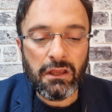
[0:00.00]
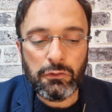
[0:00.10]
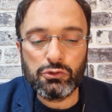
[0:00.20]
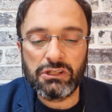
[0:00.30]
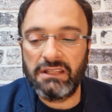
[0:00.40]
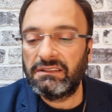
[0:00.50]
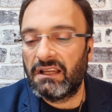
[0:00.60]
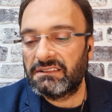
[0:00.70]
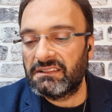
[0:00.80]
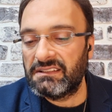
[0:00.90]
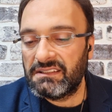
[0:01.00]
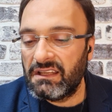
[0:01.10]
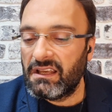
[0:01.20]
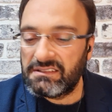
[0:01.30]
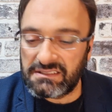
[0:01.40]
üst katlardaki
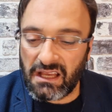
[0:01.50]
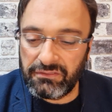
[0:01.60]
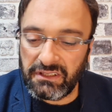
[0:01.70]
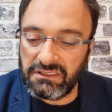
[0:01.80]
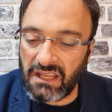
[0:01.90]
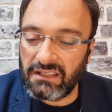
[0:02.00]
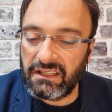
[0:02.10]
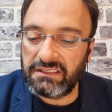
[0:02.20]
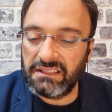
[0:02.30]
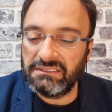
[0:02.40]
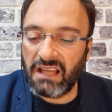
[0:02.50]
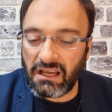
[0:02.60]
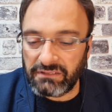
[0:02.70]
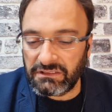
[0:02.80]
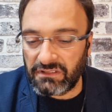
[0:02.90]
ziyafet yerlerine
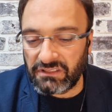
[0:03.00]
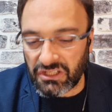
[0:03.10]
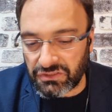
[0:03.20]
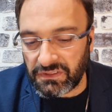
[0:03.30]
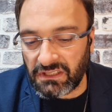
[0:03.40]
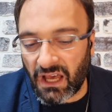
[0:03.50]
davet ve teşvik,